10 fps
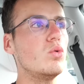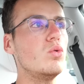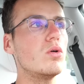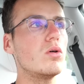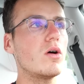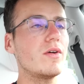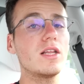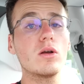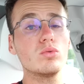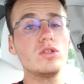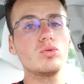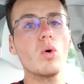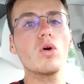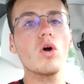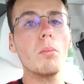ou euh, avec des
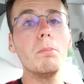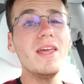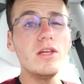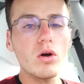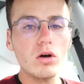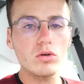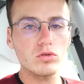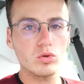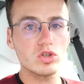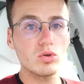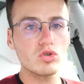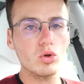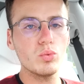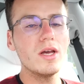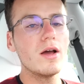conditions encore meilleures que ce que j'ai
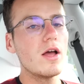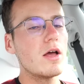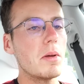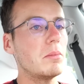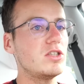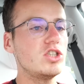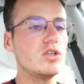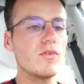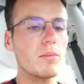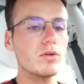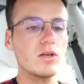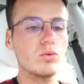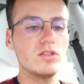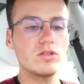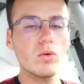aujourd'hui, même si j'ai vraiment des
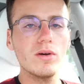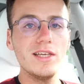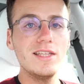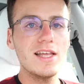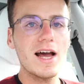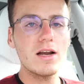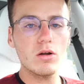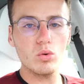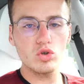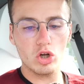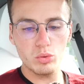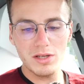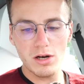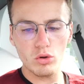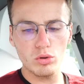conditions idéales
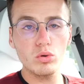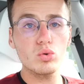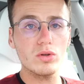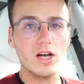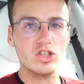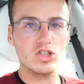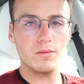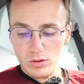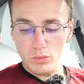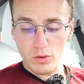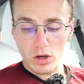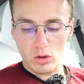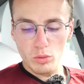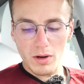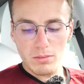aujourd'hui lors de mon tournage. Donc voilà,
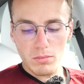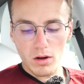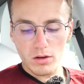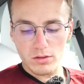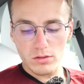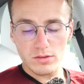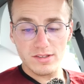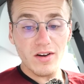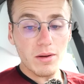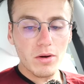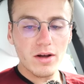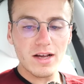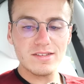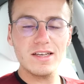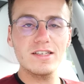globalement, euh, c'est vraiment
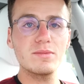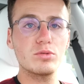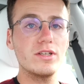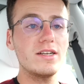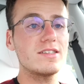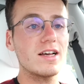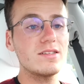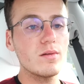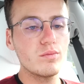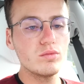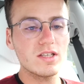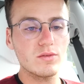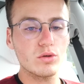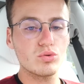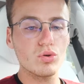assez exceptionnel, c'est assez fou. Cette
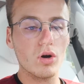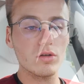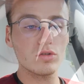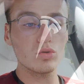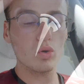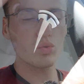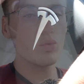voiture, sur